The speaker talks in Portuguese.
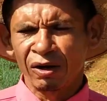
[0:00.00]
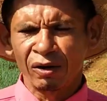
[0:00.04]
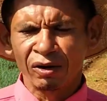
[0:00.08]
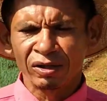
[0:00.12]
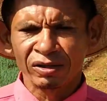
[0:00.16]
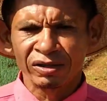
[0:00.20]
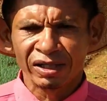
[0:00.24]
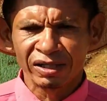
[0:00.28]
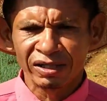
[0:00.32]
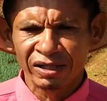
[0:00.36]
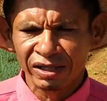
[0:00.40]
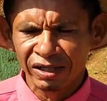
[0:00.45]

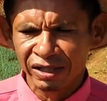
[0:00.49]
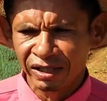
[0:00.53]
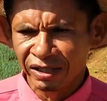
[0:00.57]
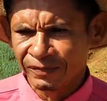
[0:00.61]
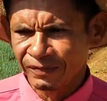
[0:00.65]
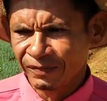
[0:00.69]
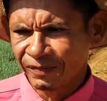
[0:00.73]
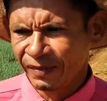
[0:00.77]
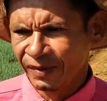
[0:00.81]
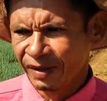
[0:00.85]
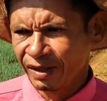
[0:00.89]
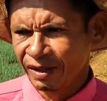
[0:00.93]
horta aqui,
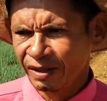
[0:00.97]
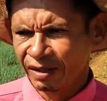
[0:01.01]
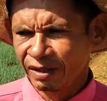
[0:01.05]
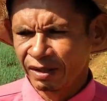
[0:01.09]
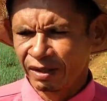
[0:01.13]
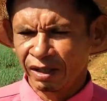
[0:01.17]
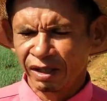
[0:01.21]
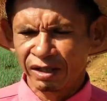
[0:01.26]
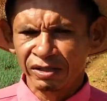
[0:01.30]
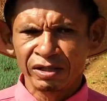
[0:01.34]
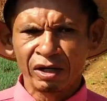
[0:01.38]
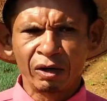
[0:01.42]

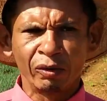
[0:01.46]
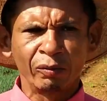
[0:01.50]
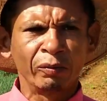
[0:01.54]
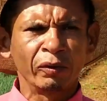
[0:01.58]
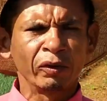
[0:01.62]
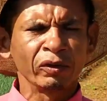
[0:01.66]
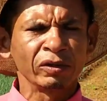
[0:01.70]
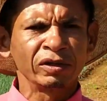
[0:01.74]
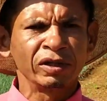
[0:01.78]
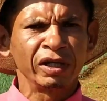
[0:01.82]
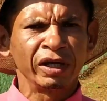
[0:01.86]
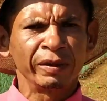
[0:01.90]
tem já um
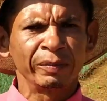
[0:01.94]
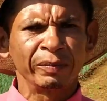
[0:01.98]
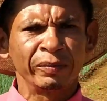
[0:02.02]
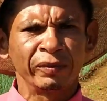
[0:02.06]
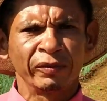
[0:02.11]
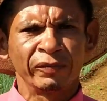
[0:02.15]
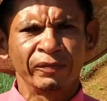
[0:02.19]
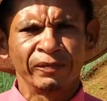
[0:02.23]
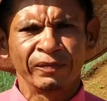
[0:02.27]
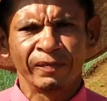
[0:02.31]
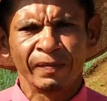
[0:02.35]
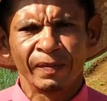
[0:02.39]
bom tempo,